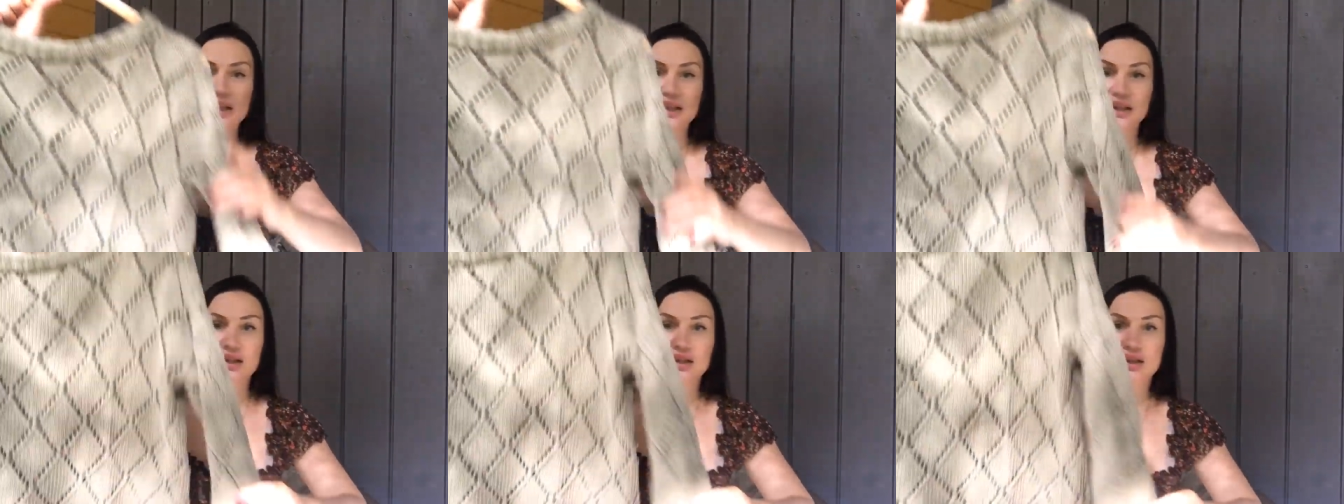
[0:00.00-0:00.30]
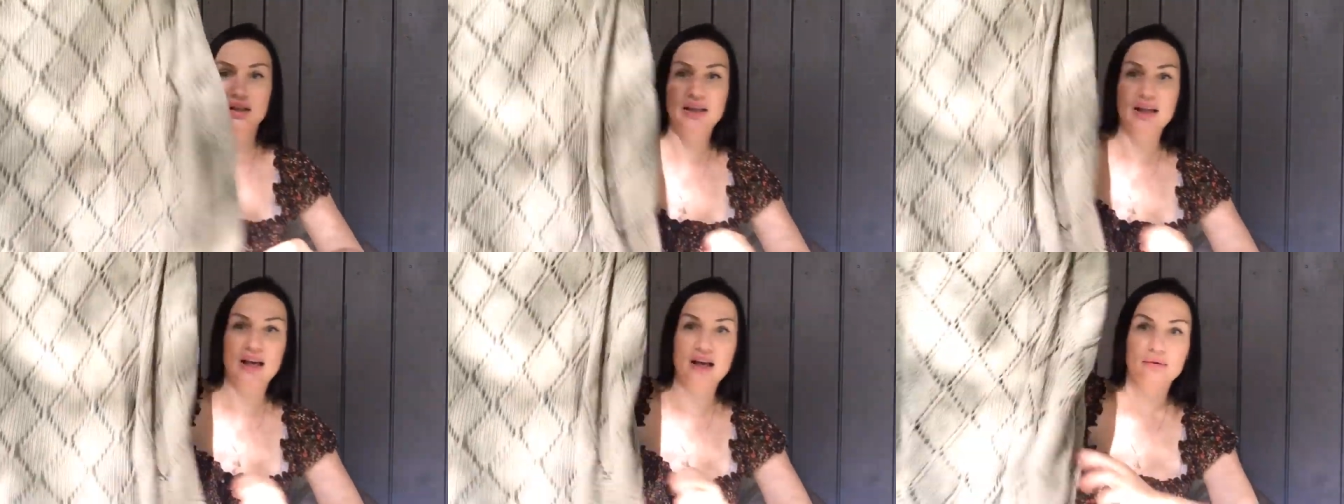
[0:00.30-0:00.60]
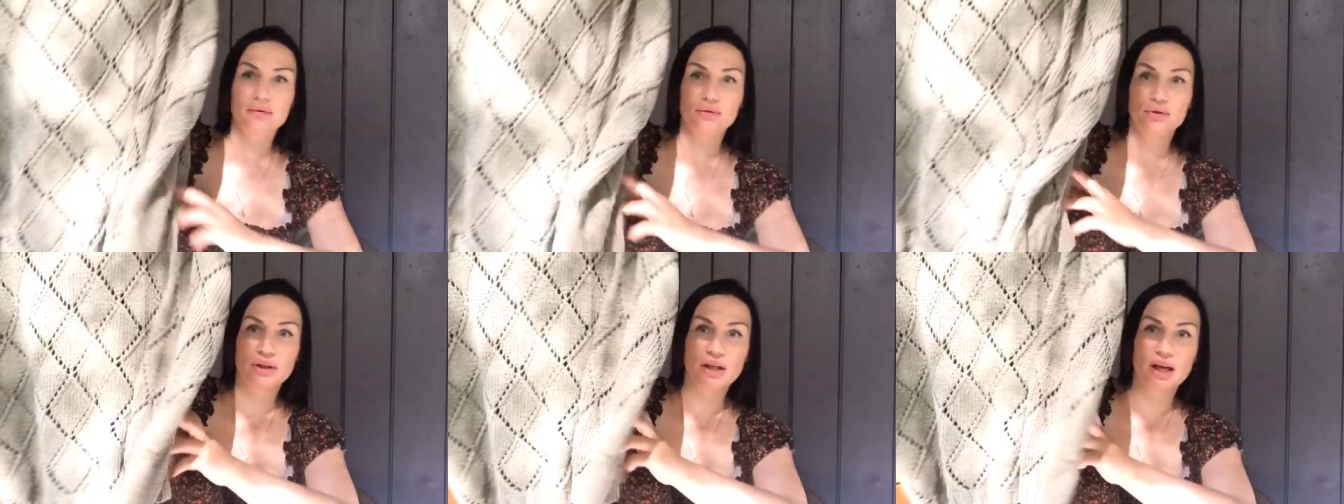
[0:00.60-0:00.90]
и я
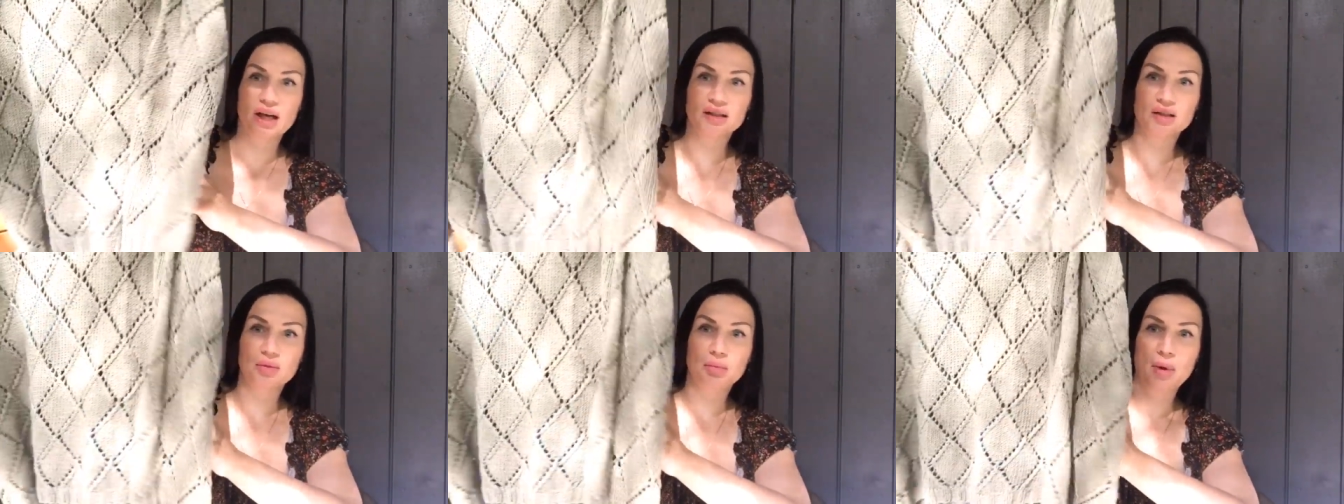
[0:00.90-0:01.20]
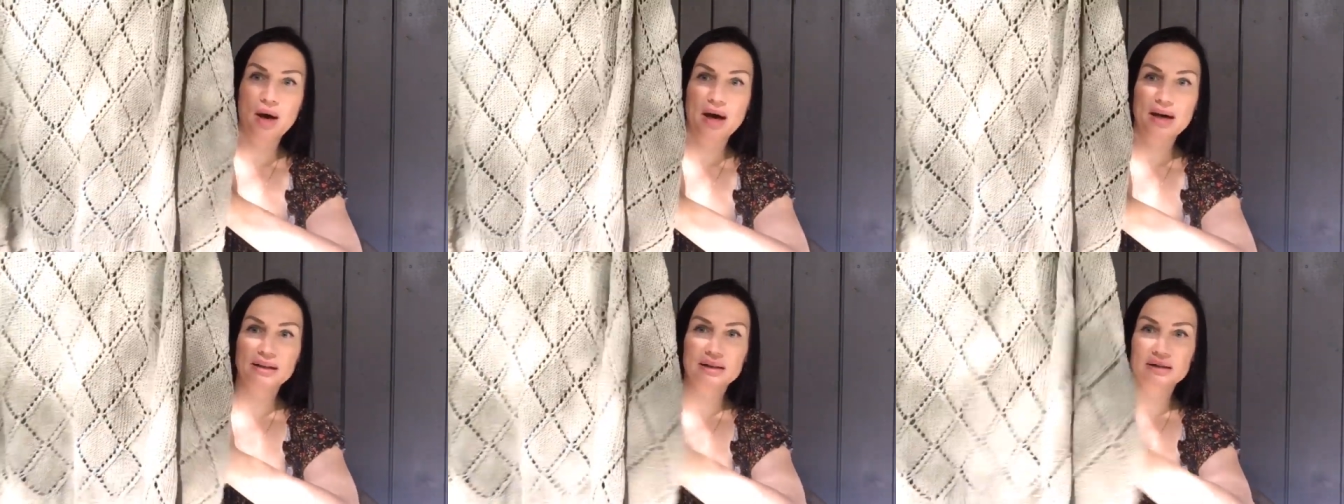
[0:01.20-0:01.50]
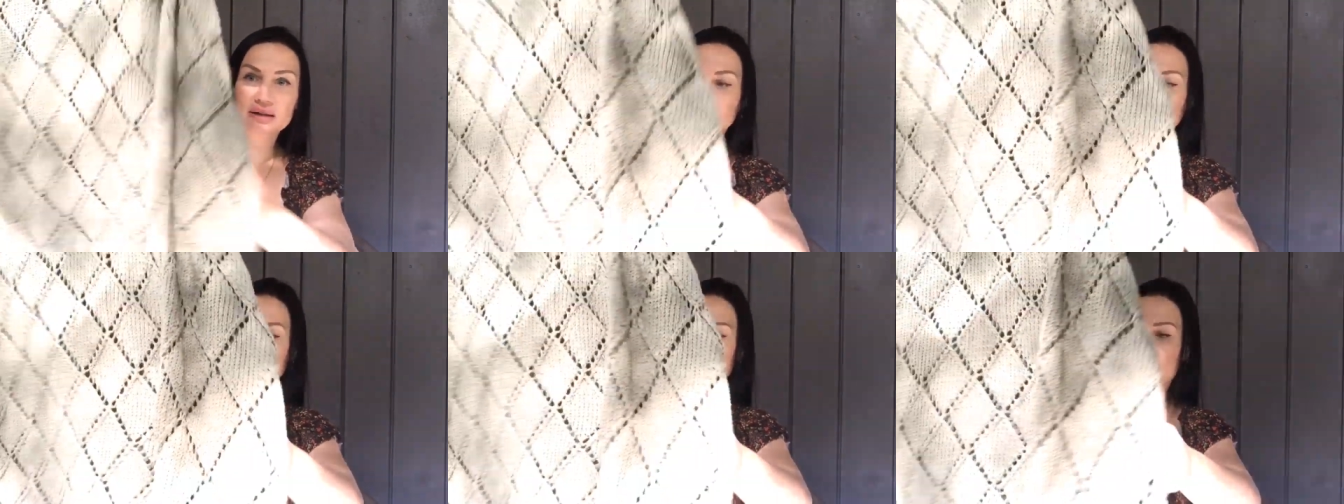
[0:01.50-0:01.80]
его не
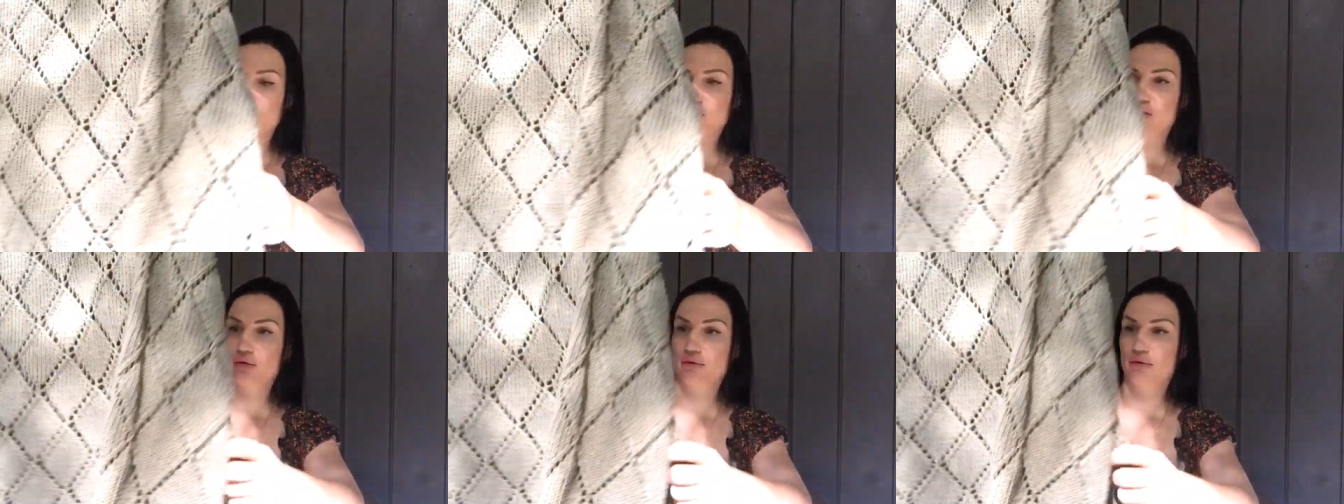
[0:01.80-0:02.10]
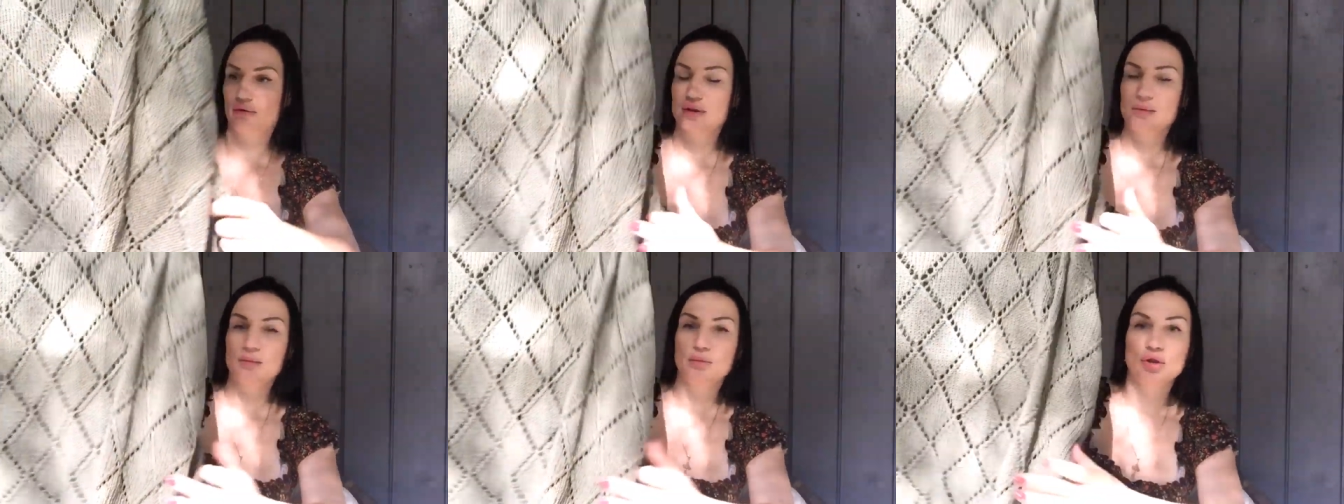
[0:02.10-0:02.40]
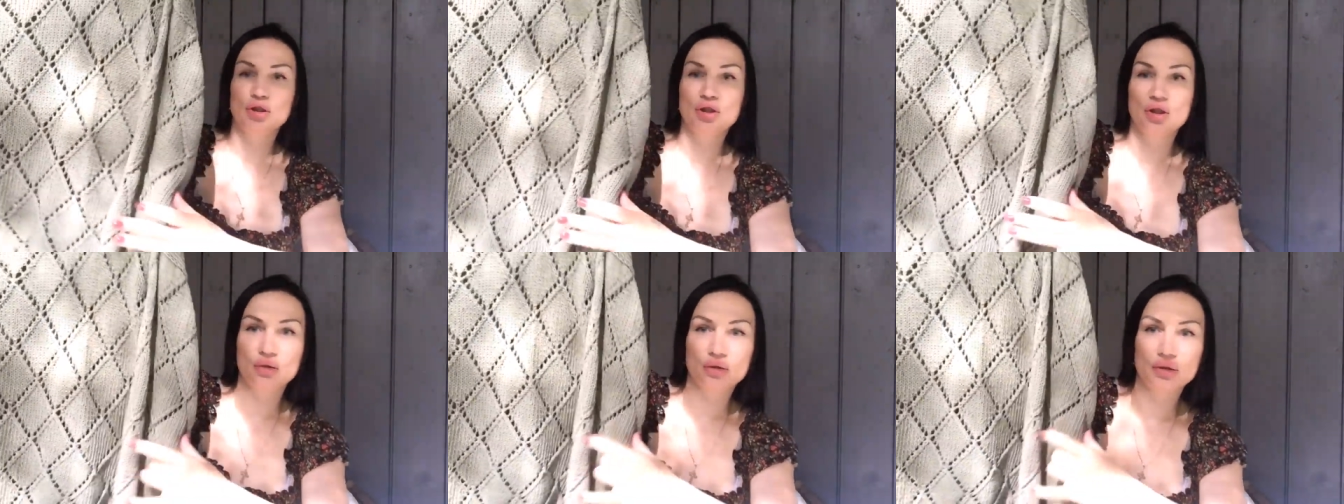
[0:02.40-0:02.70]
отпарила, так что,
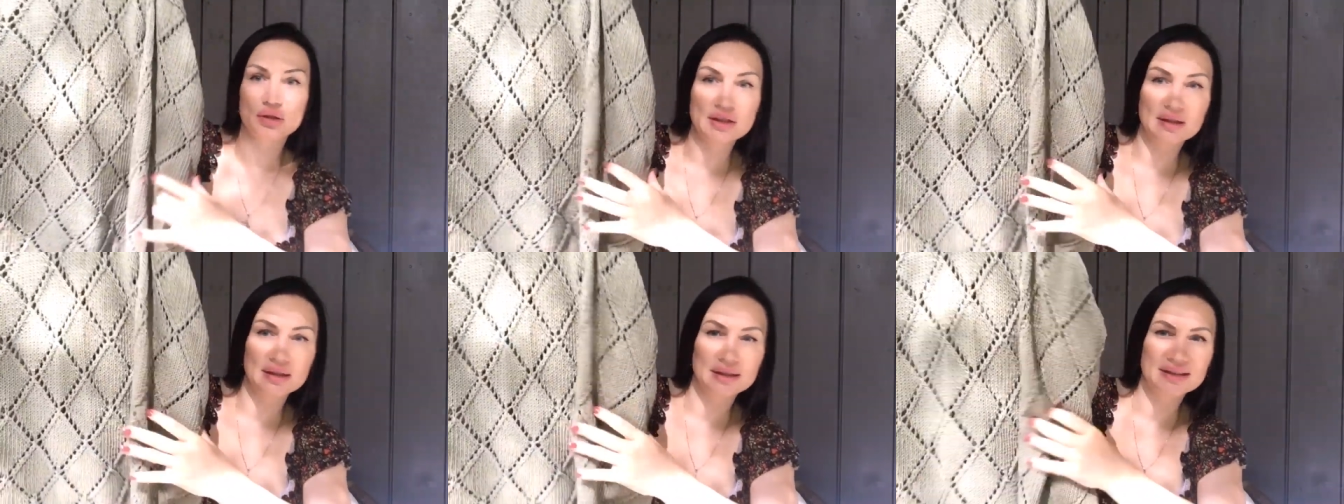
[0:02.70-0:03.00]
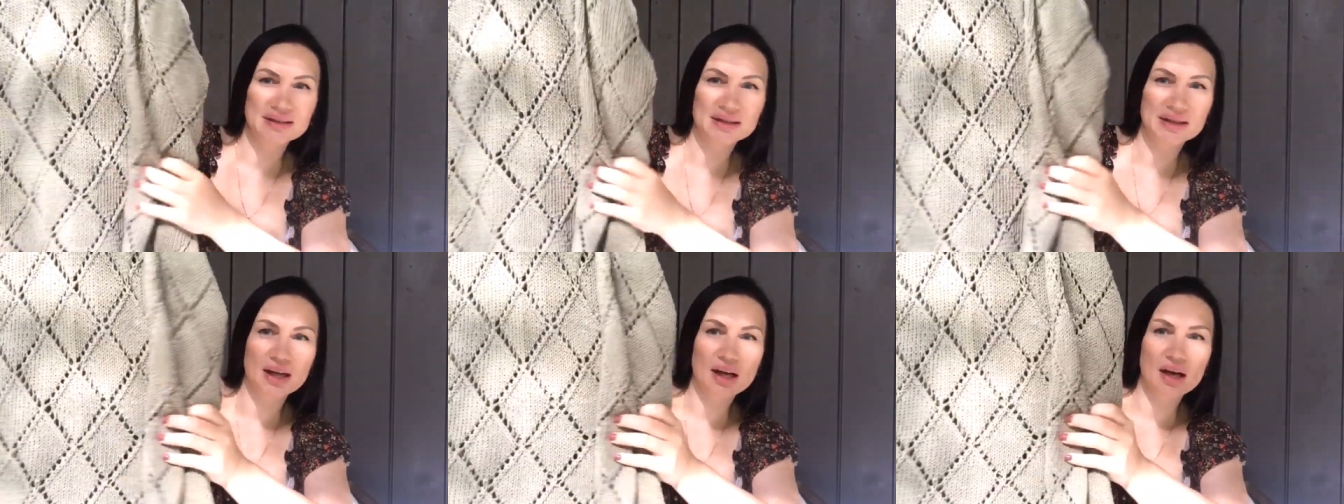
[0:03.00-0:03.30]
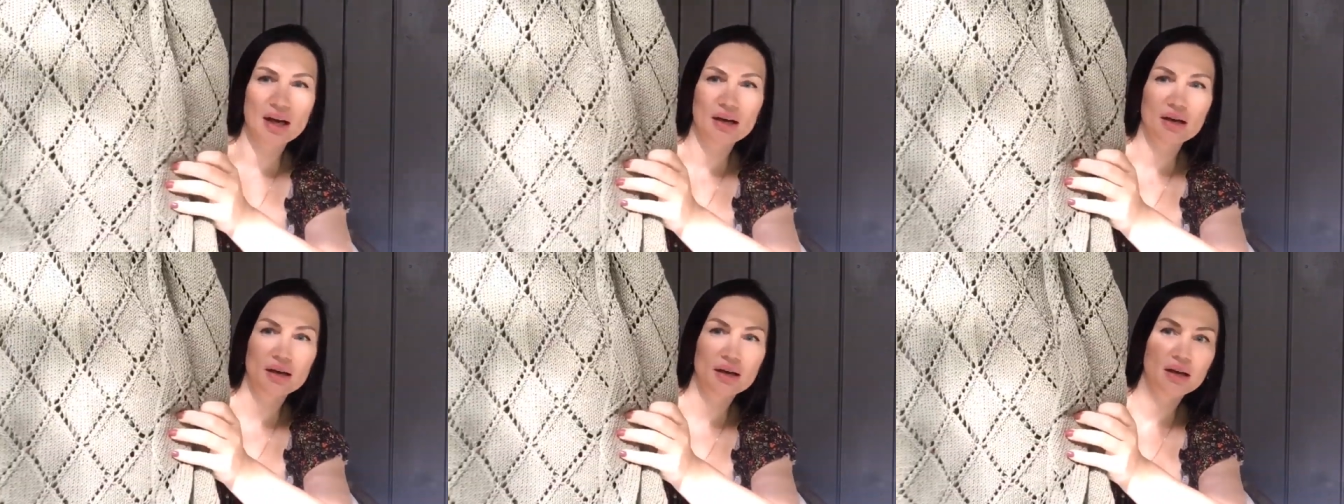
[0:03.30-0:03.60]
возможно, он
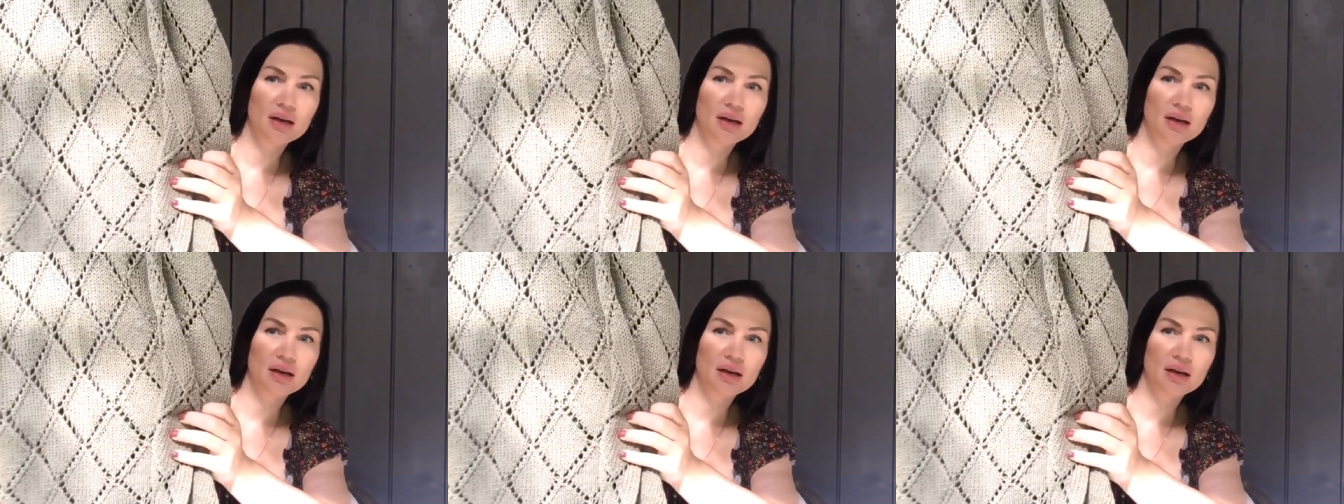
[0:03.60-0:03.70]
слегка